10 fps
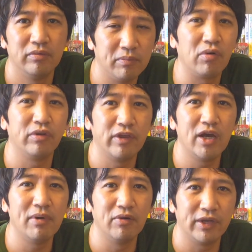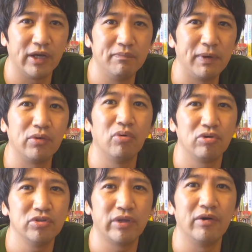まあ、これ電話番号だからいっぱい登
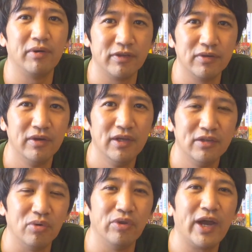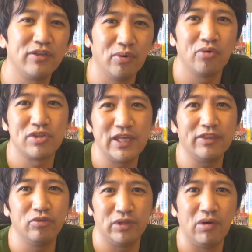録しておいた方がいいわけですとお互い登録し
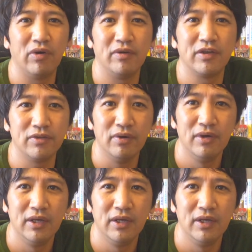合っておいた方がいいわけです